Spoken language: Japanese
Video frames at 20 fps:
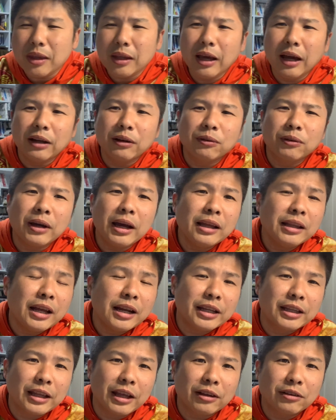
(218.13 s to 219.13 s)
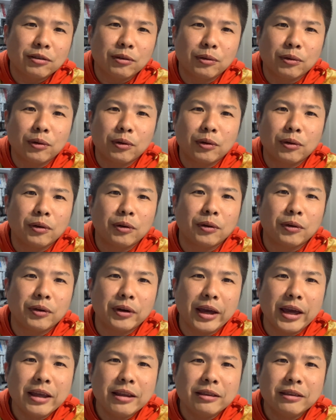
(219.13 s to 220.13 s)
あの、かなりね、その、
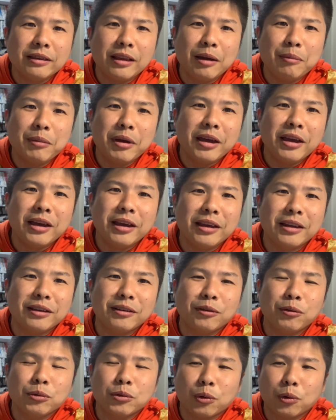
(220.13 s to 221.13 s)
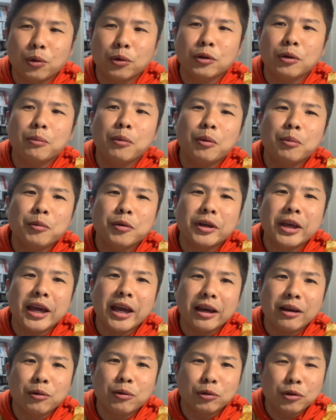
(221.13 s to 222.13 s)
エンタメ、ほんと子供向
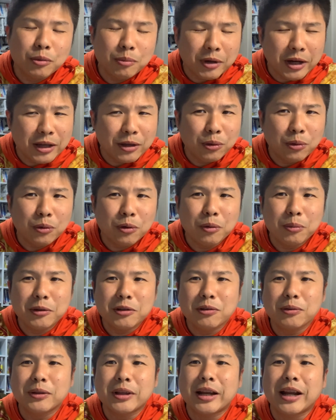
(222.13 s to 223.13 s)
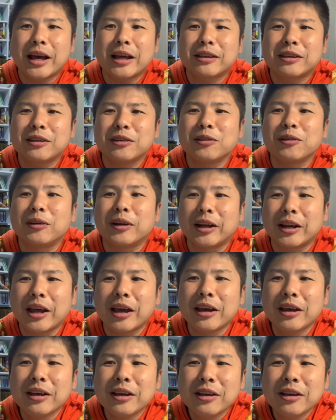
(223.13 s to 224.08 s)
け、子供が喜びそうだなっていうようなね、